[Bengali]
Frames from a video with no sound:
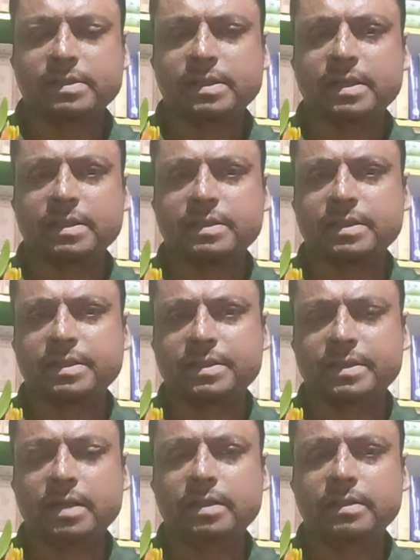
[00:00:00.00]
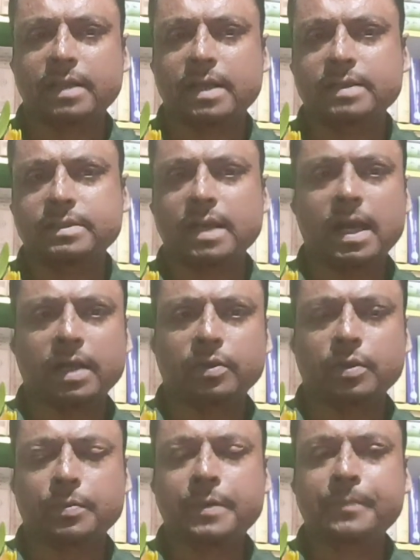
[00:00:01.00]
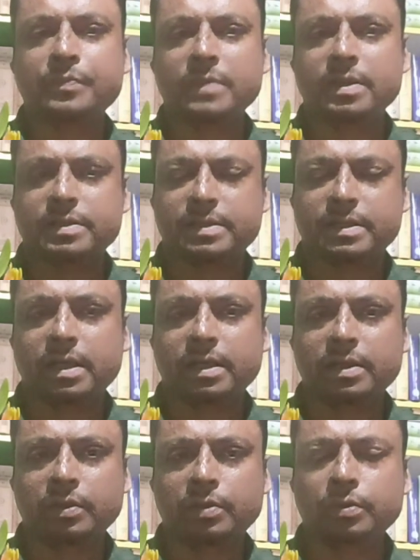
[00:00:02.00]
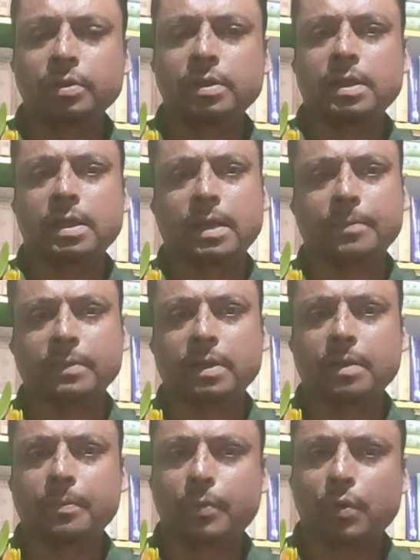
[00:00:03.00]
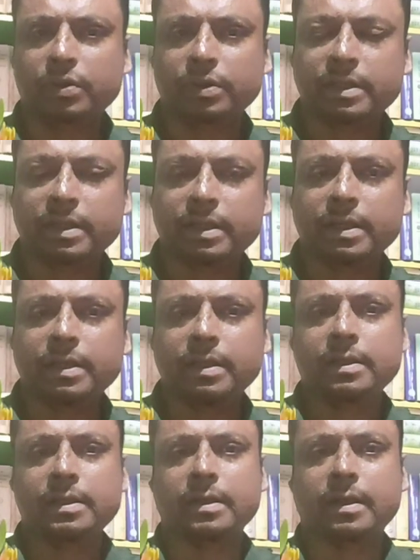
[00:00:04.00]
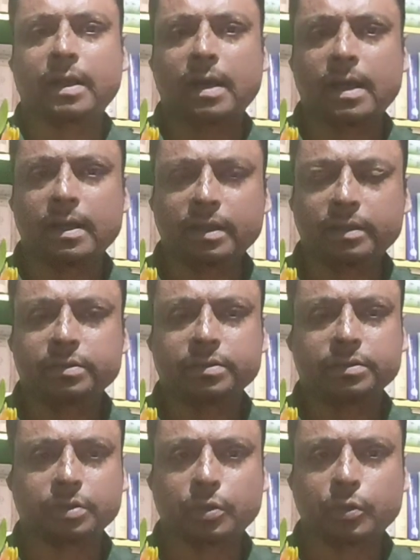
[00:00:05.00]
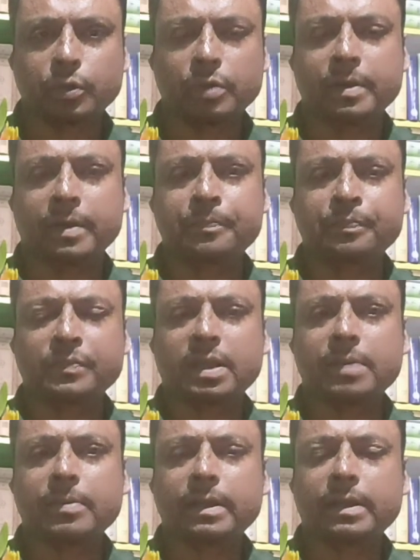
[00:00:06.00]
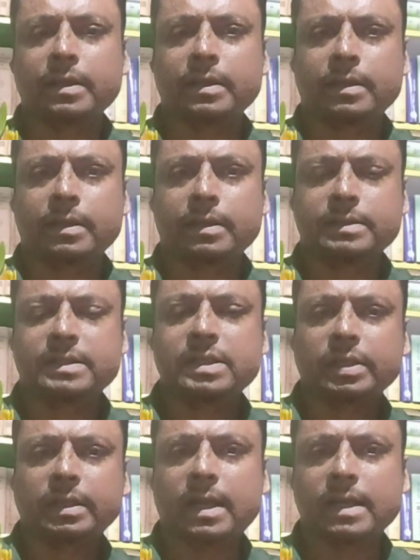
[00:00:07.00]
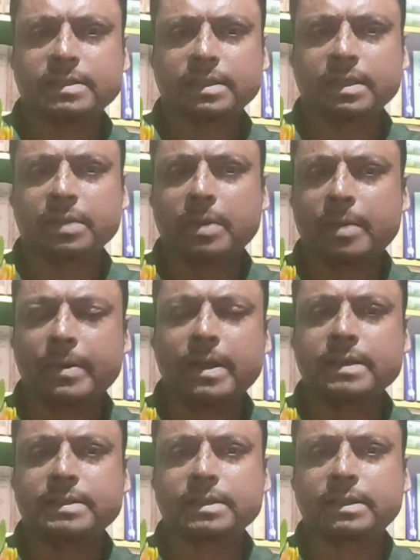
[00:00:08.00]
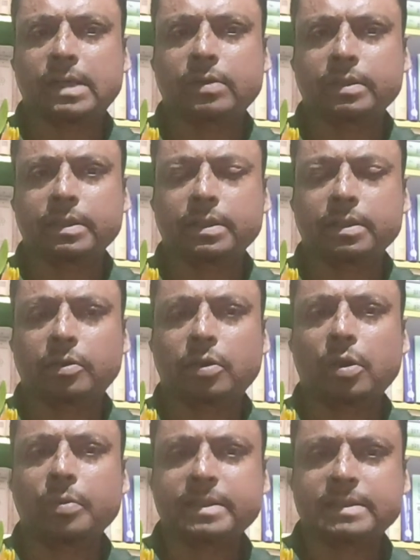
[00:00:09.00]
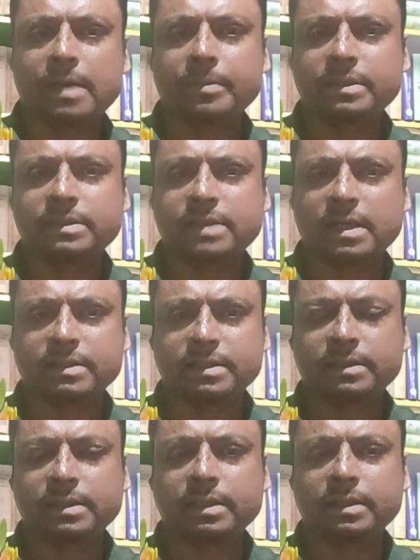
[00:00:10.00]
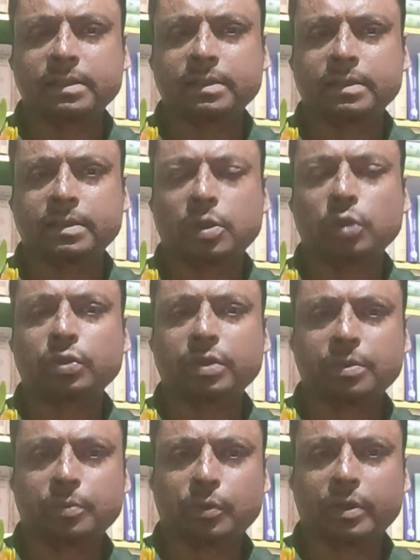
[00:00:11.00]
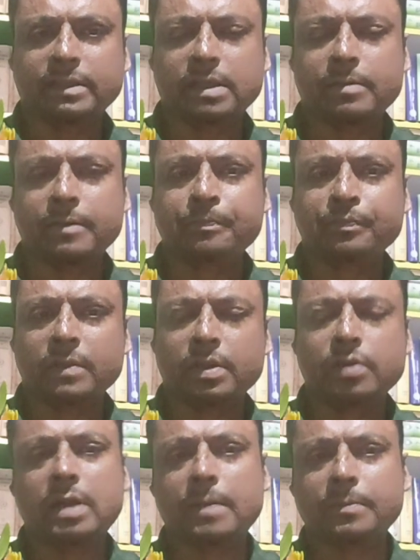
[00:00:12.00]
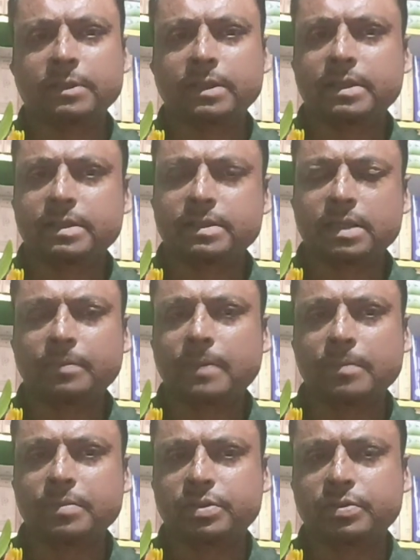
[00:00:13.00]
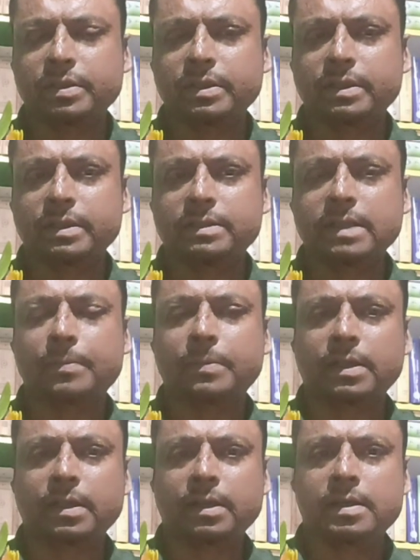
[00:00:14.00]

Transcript: ইয়ারের যে রেজাল্ট তার যে হার্ড কপি সেটা কিন্তু আপনারা প্রত্যেকেই কালেক্ট করবেন এবারে যেহেতু একটা কালেকশানের ব্যাপার আছে তাহলে কবে যাবেন স্টাডি সেন্টারে কতদিন পরে যাবেন দেখুন আপনাদের রেজাল্ট পাবলিশড হয়ে গিয়েছে আপনারা